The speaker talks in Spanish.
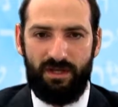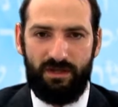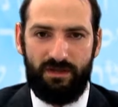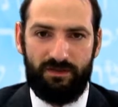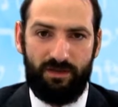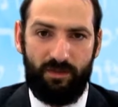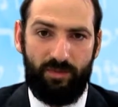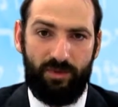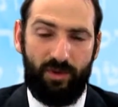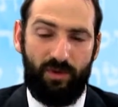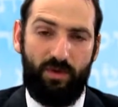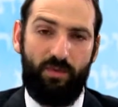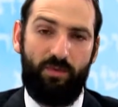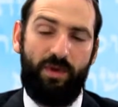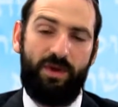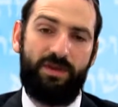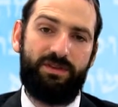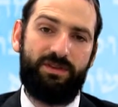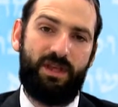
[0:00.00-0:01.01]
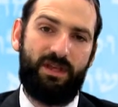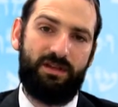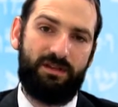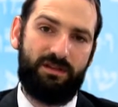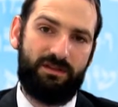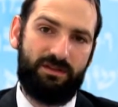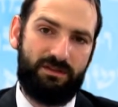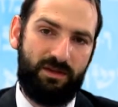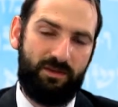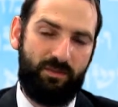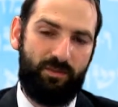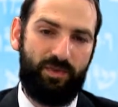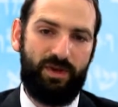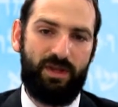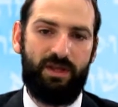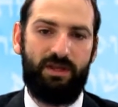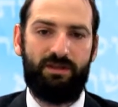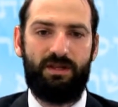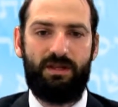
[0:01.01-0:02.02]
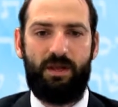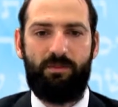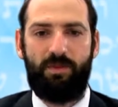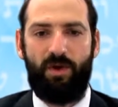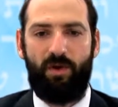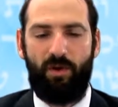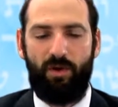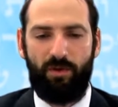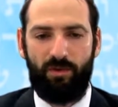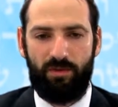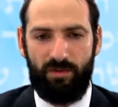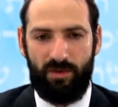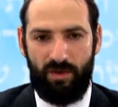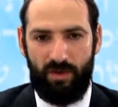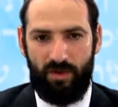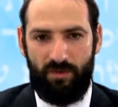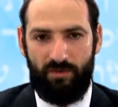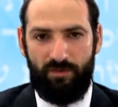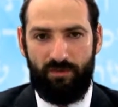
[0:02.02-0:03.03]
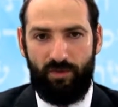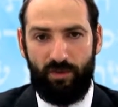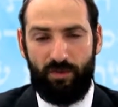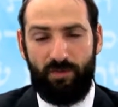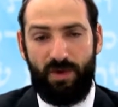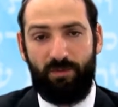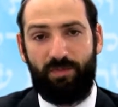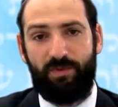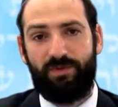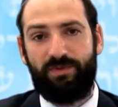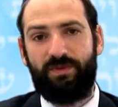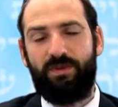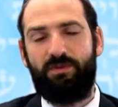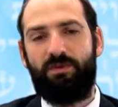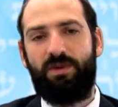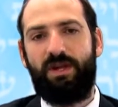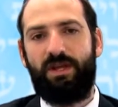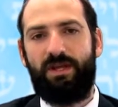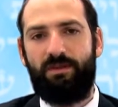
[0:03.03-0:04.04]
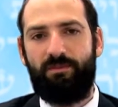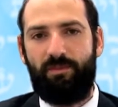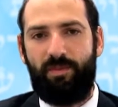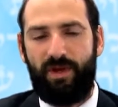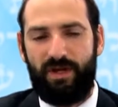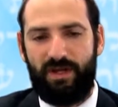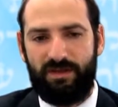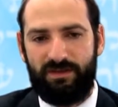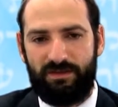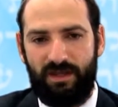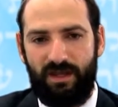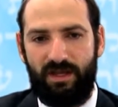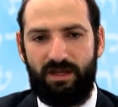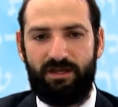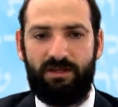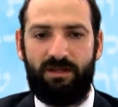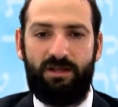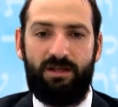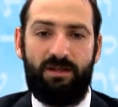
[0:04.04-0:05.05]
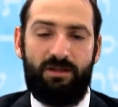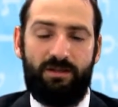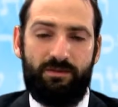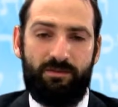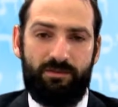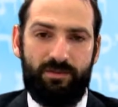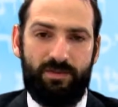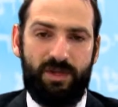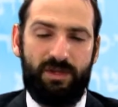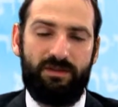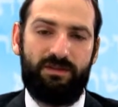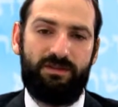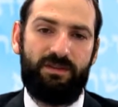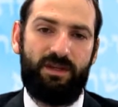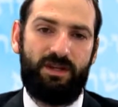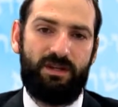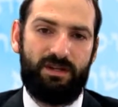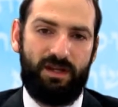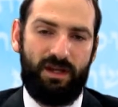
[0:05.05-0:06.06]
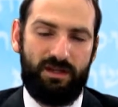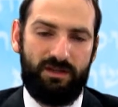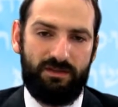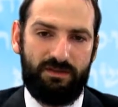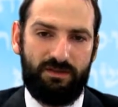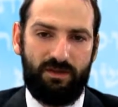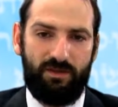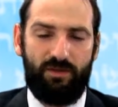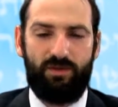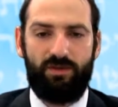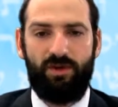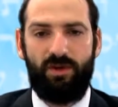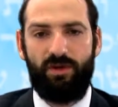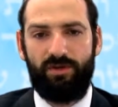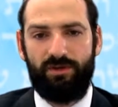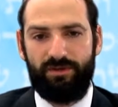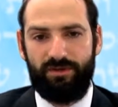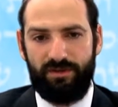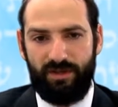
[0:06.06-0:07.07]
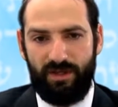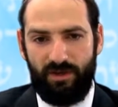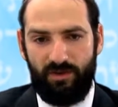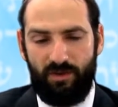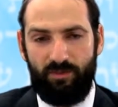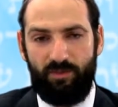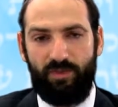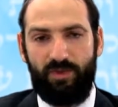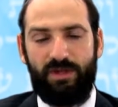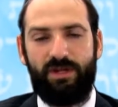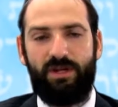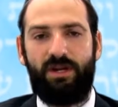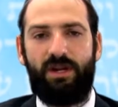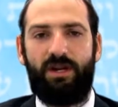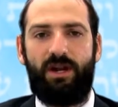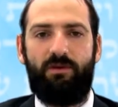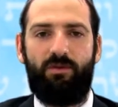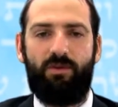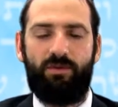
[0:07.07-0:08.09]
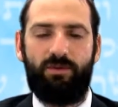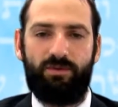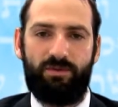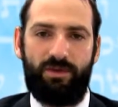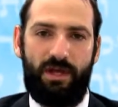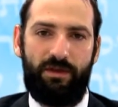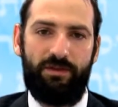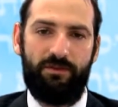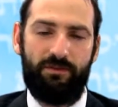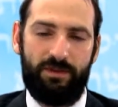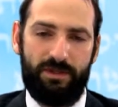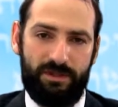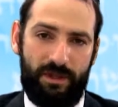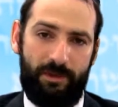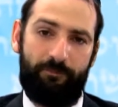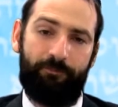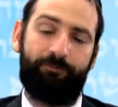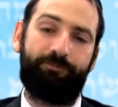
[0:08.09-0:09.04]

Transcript: y se preocupa de estar siempre de la mejor forma posible para estar bien cerca y seguro de cumplir la voluntad divina.